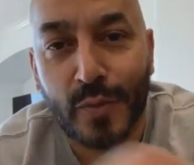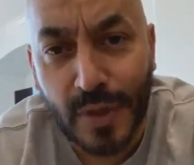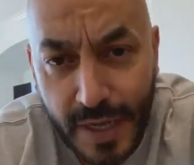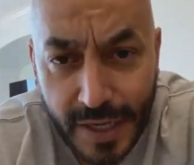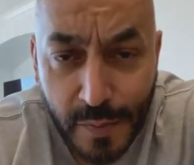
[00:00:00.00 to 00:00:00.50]
I'm
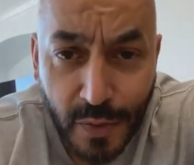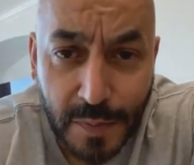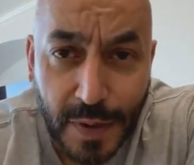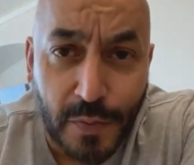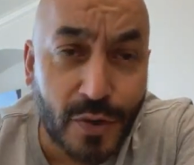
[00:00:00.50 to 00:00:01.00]
trying to get
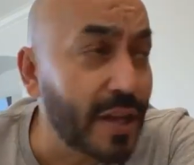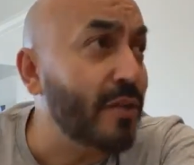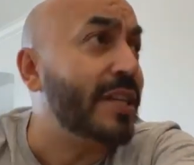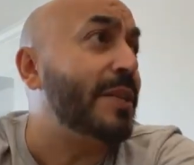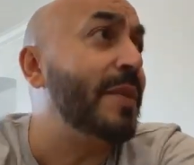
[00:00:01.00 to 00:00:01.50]
more people.
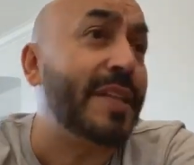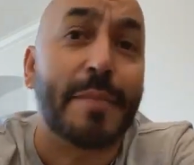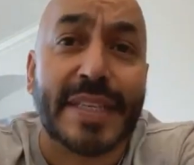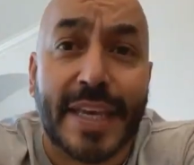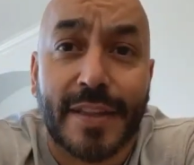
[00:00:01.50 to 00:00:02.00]
Quiero que se
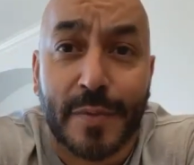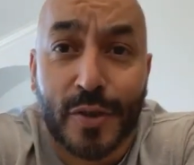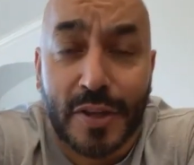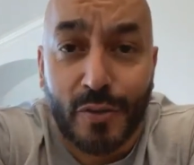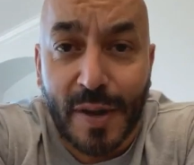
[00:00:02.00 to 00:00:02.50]
meta más gente
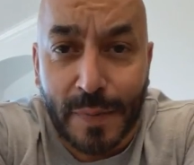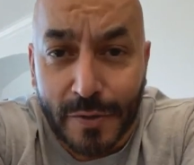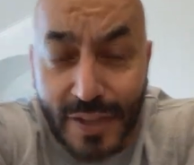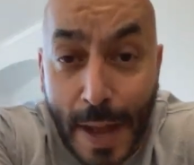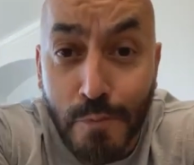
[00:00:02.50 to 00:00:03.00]
porque tengo una
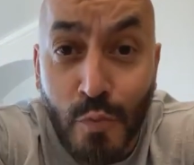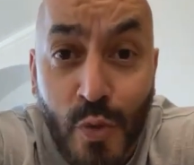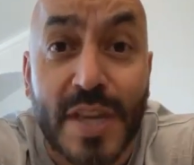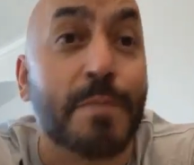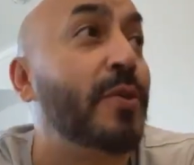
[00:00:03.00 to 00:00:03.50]
pregunta
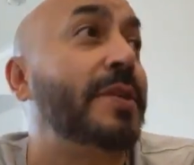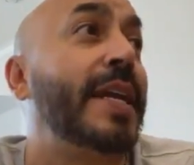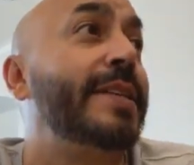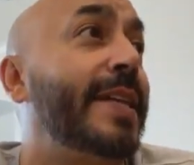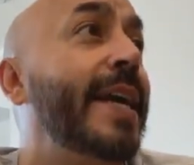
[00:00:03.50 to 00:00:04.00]
muy
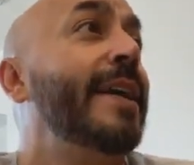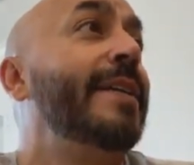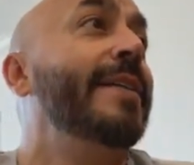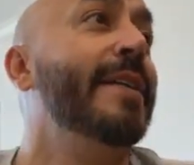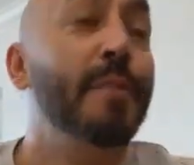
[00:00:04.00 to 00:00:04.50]

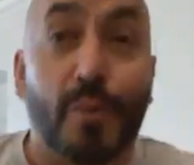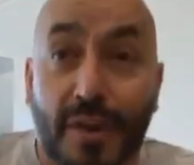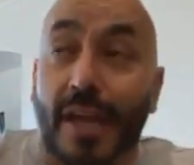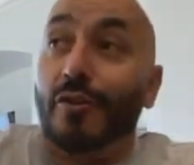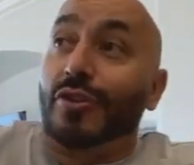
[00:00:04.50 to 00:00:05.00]
importante.
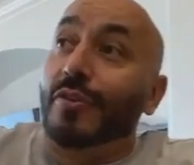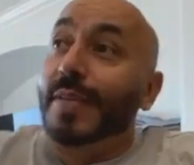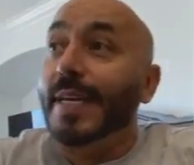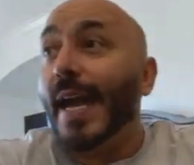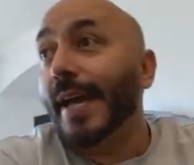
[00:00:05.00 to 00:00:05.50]
Porque el
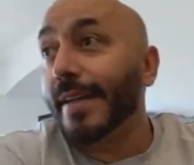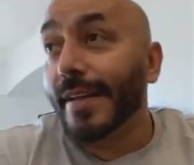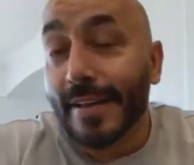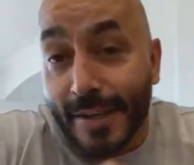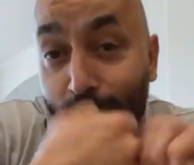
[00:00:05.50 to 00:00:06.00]
otro
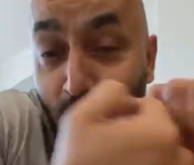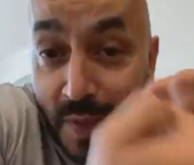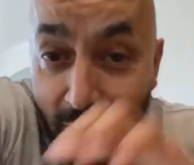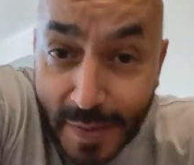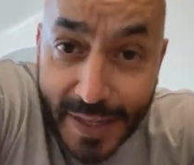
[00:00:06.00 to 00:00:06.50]
día que
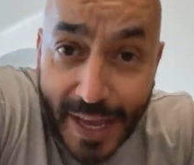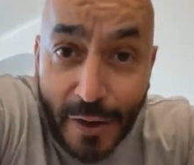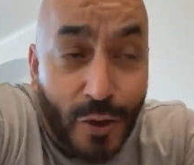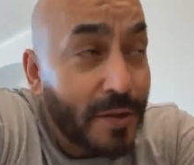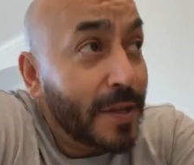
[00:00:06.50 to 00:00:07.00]
subí el
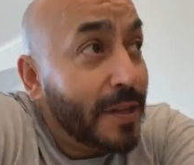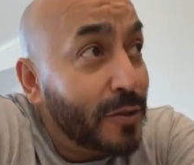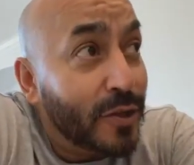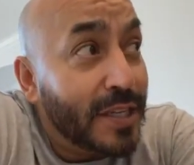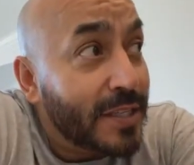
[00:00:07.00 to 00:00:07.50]
video
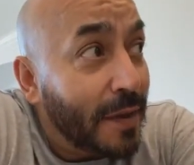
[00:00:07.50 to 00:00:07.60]
donde